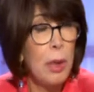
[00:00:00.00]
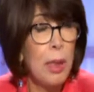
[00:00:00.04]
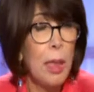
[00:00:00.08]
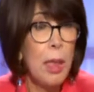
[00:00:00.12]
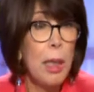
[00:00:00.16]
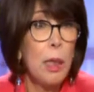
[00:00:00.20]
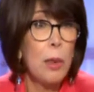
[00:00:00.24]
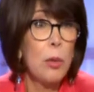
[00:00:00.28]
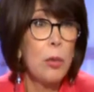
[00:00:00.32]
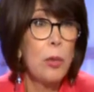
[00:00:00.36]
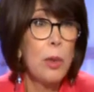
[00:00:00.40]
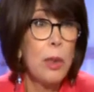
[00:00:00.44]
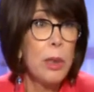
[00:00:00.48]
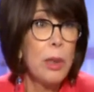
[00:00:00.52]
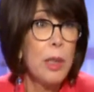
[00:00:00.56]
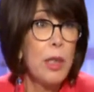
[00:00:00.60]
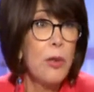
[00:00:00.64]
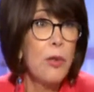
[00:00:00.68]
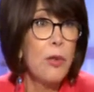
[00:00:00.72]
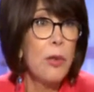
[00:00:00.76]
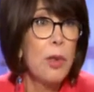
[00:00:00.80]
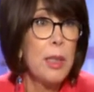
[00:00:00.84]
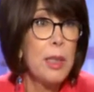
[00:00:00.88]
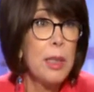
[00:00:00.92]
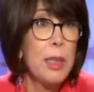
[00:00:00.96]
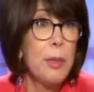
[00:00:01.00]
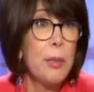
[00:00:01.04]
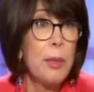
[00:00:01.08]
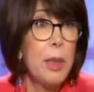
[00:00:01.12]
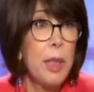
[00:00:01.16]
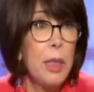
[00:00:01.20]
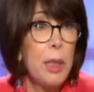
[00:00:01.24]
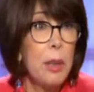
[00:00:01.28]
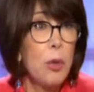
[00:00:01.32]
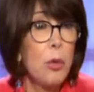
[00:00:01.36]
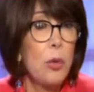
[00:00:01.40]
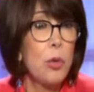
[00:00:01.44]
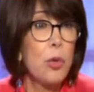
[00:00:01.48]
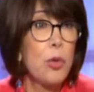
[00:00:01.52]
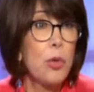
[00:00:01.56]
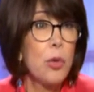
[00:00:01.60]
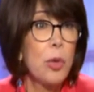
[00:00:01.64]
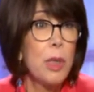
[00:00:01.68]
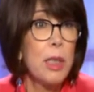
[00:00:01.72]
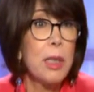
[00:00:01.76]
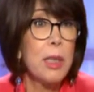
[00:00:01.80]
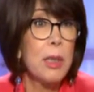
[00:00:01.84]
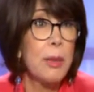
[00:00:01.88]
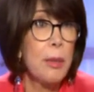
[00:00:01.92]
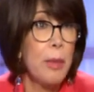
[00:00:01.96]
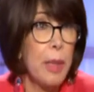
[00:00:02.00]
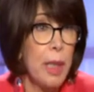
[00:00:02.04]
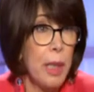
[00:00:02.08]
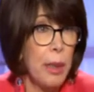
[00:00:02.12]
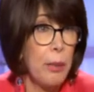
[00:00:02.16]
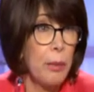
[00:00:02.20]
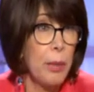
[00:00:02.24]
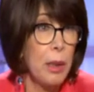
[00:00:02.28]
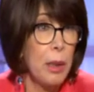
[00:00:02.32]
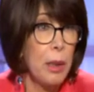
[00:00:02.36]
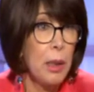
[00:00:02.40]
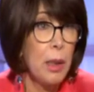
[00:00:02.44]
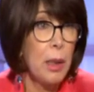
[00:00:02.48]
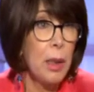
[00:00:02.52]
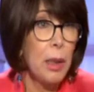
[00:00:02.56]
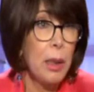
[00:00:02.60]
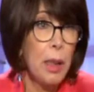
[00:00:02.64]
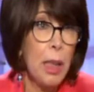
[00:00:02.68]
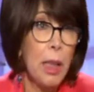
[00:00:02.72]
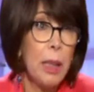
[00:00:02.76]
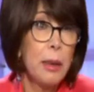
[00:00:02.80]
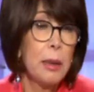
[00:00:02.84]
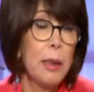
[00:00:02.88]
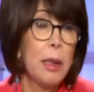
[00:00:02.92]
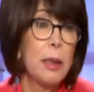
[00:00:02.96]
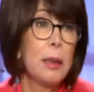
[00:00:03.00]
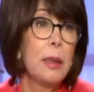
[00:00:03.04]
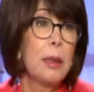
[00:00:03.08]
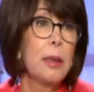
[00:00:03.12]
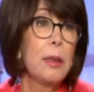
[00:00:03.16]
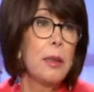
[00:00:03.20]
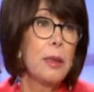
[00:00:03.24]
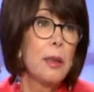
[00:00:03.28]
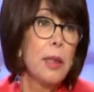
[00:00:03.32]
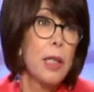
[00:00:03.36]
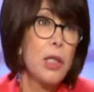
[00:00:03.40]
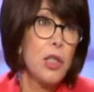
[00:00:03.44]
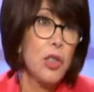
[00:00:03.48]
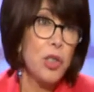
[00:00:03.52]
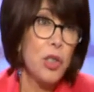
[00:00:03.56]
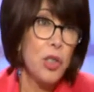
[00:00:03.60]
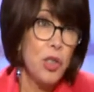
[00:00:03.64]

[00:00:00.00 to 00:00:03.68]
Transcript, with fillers: لح... كيف لازم ياكل وشو لازم يعمل لحتى يقدر يتناج...